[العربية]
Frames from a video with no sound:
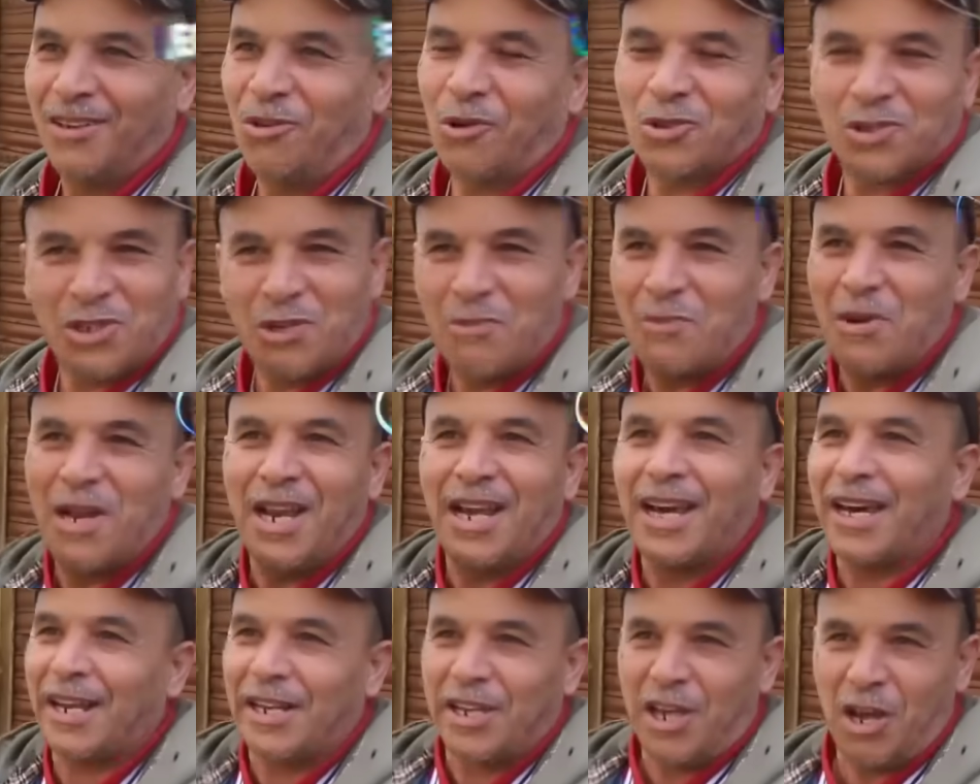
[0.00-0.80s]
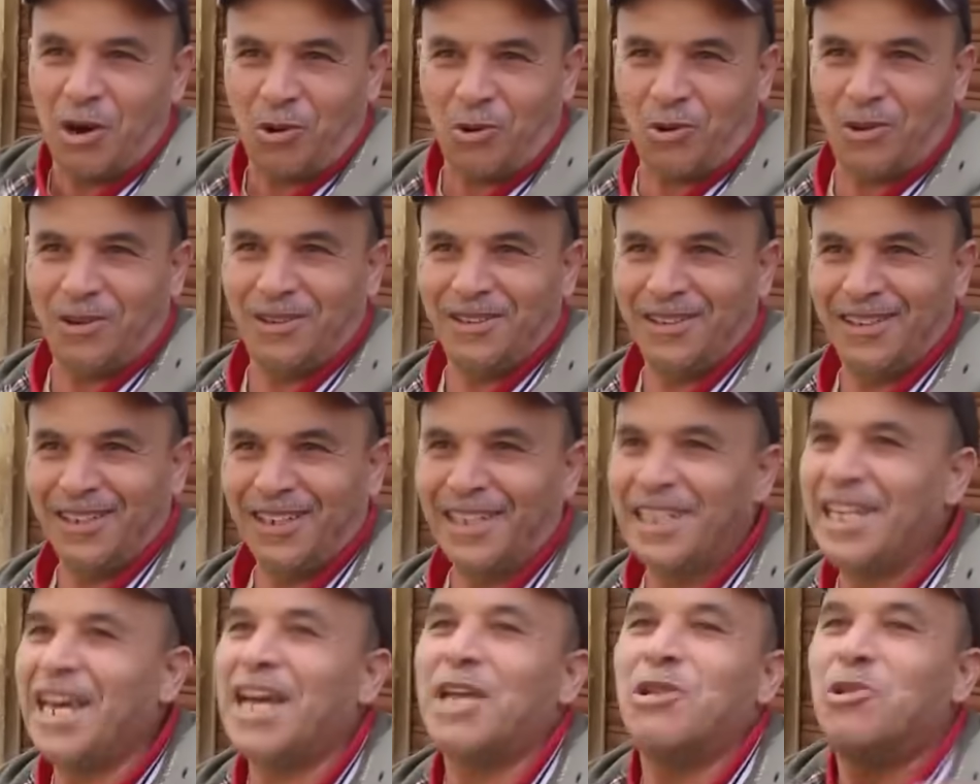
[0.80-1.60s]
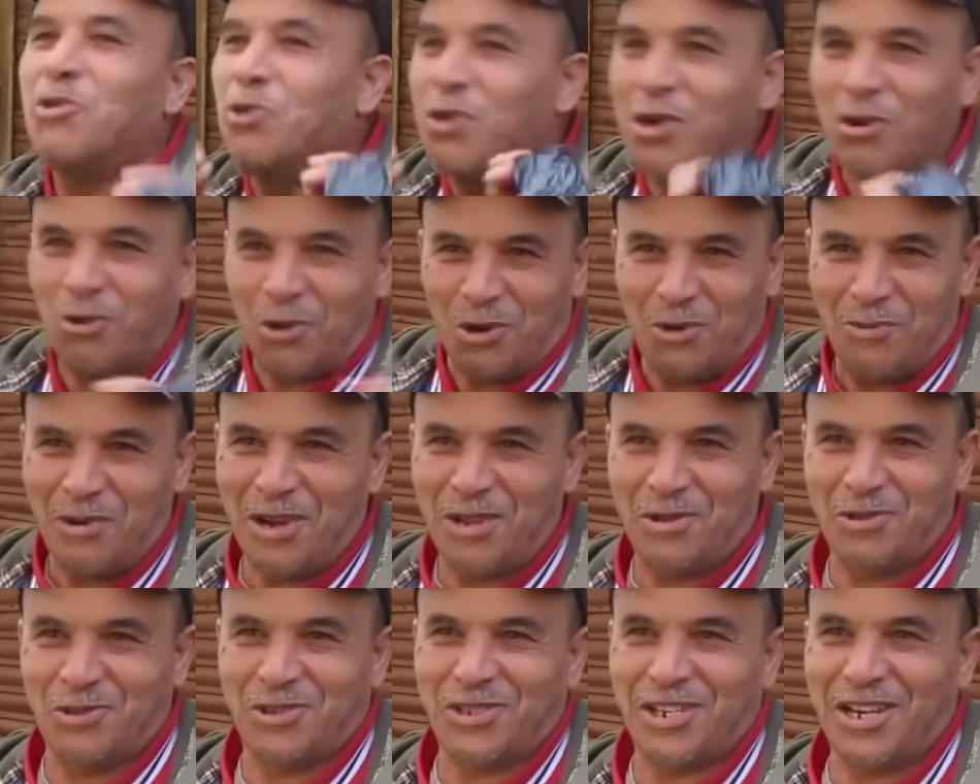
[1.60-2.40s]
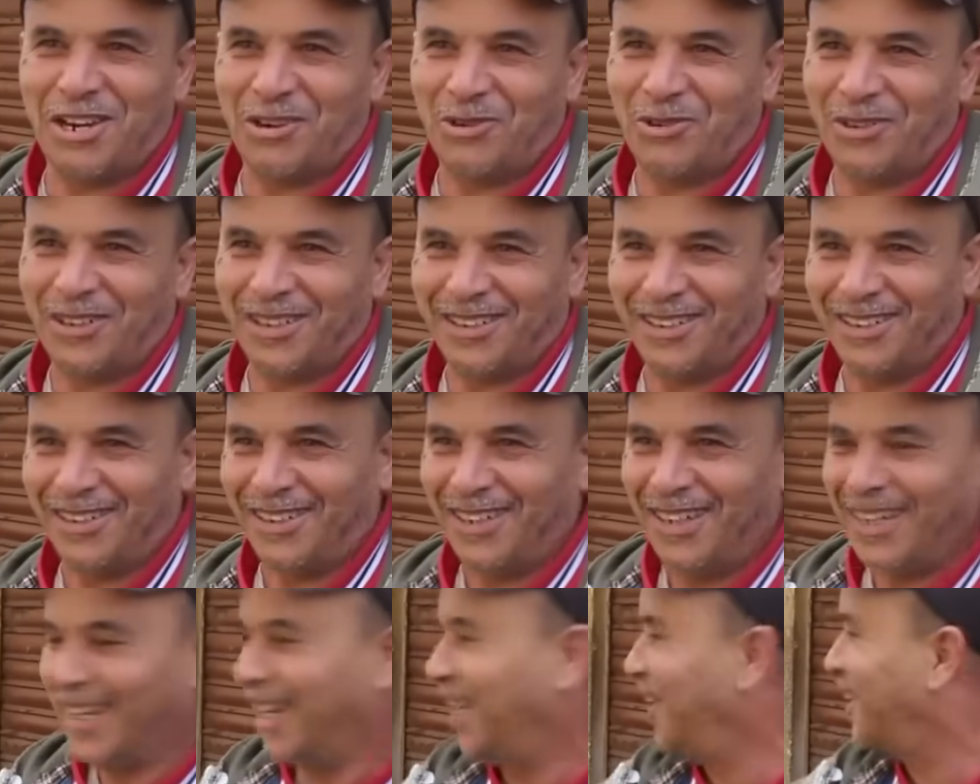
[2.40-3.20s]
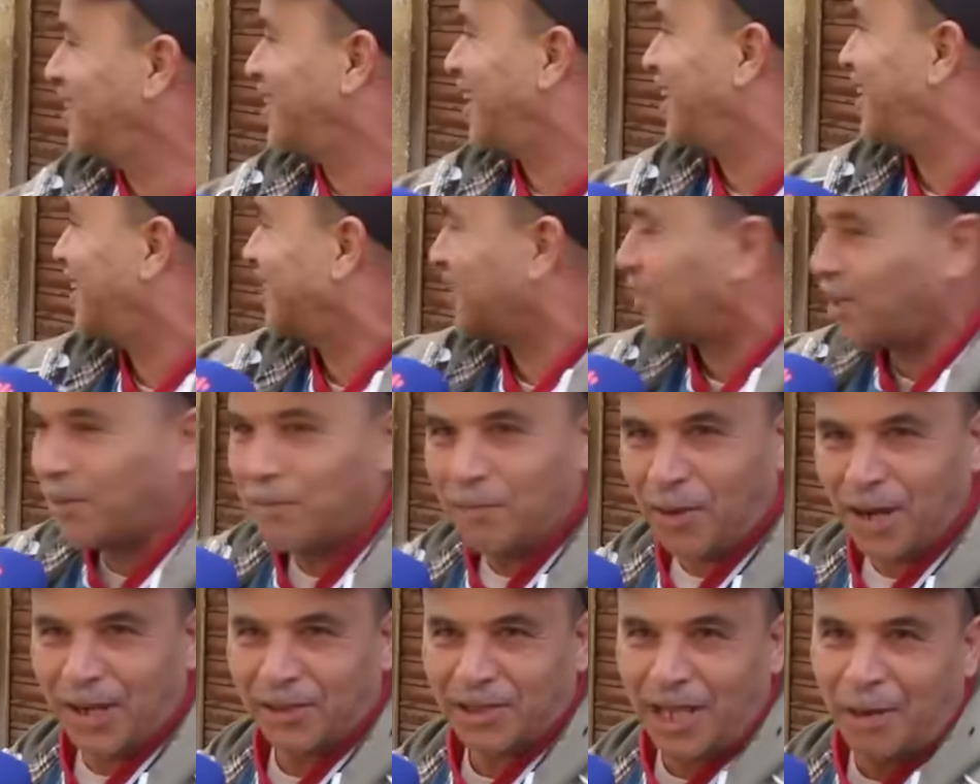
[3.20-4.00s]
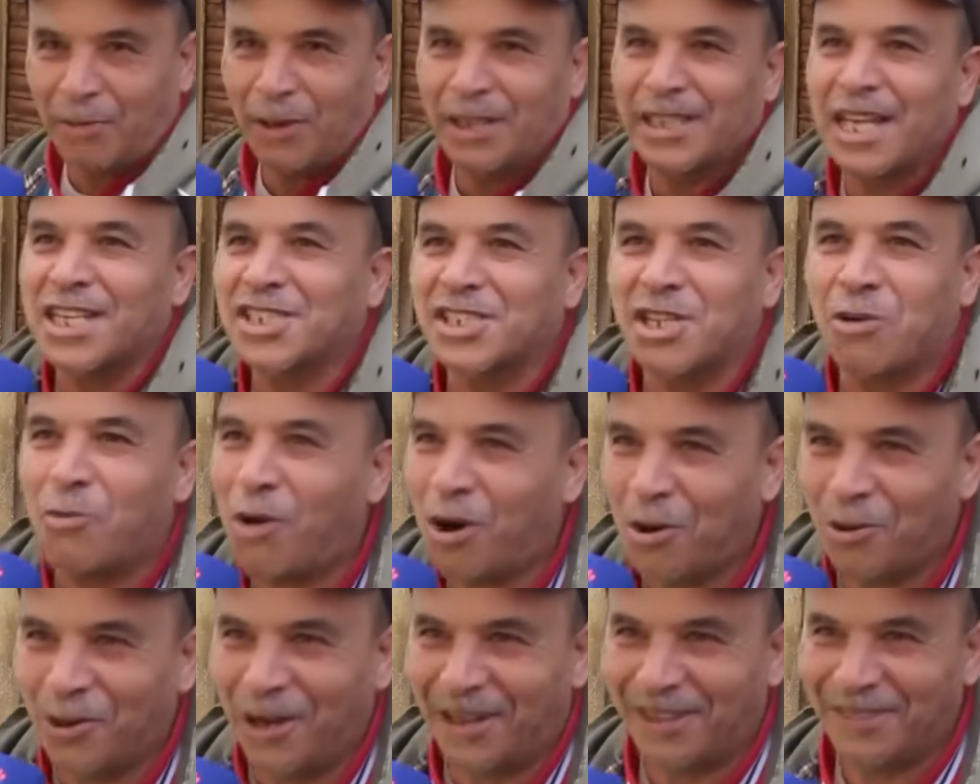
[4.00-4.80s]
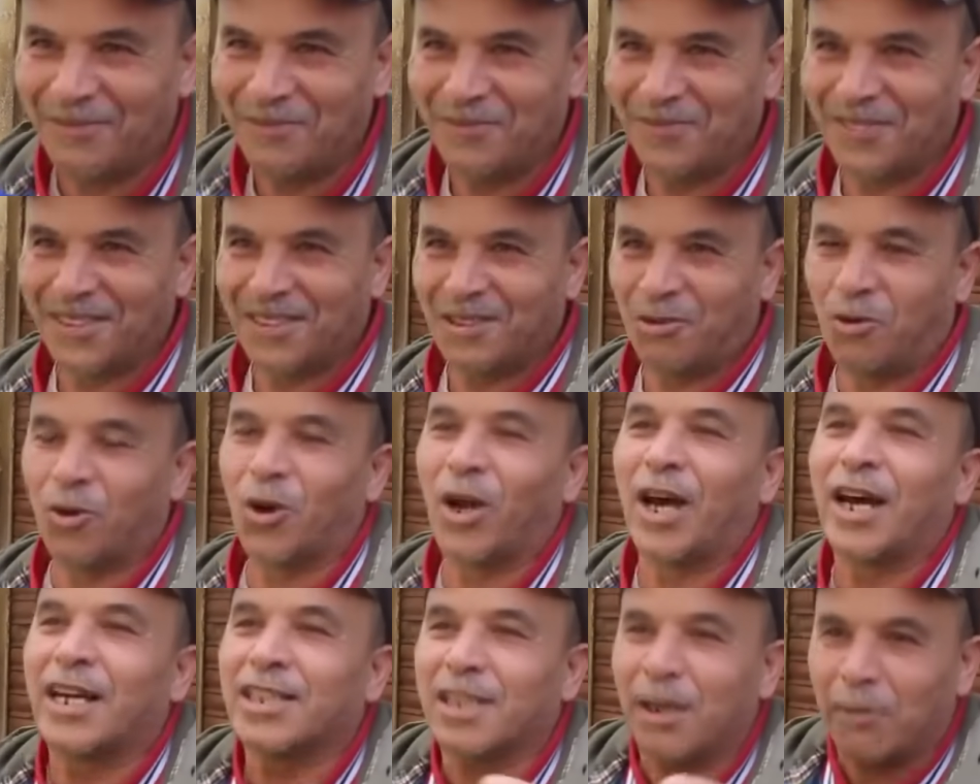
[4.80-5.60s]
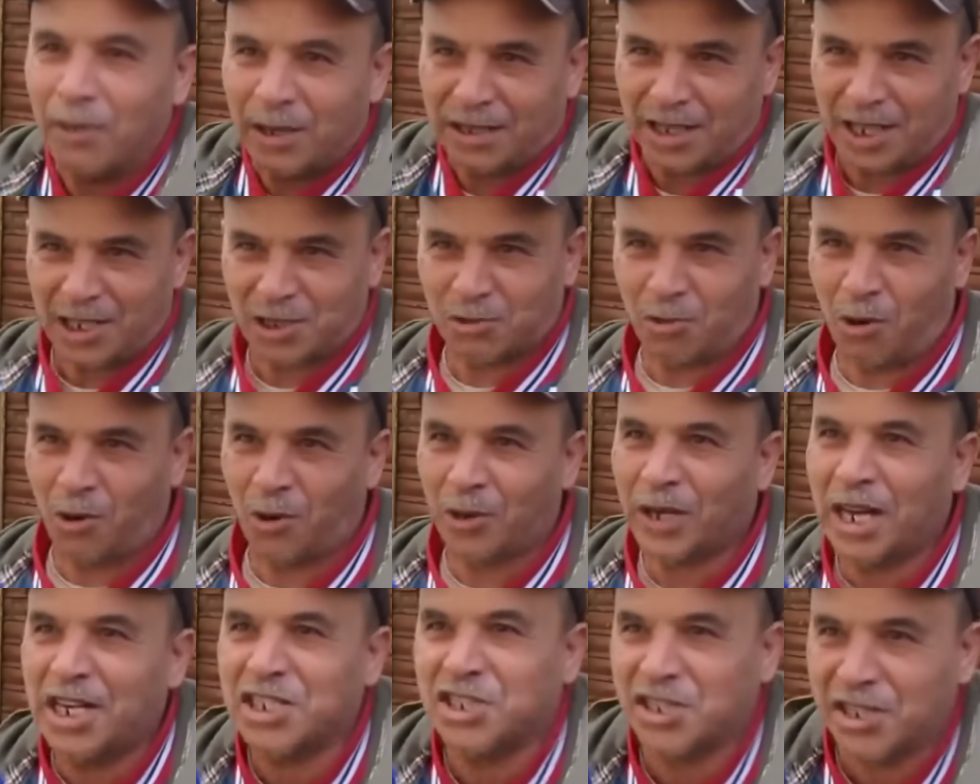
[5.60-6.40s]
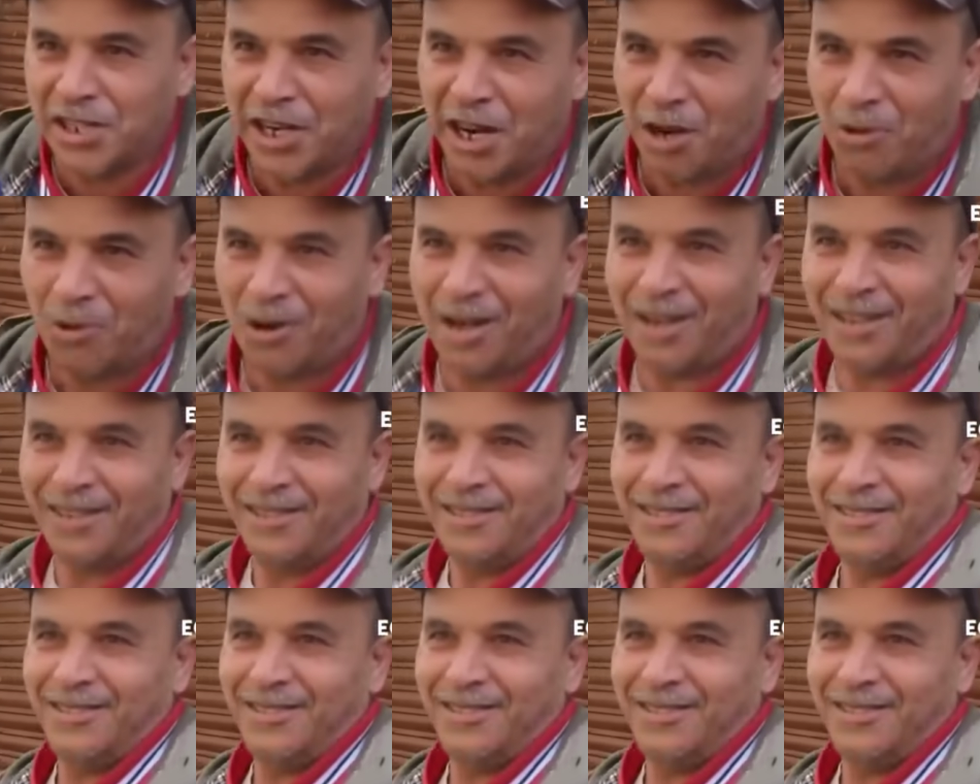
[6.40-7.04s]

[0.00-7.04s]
اقسم بالله غير ياكل اللي عنده ياكل اللي ما عندوش ياكل هذا طابله تاع الزواوله والله غير طابله تاع الزواوله كاع يستناوها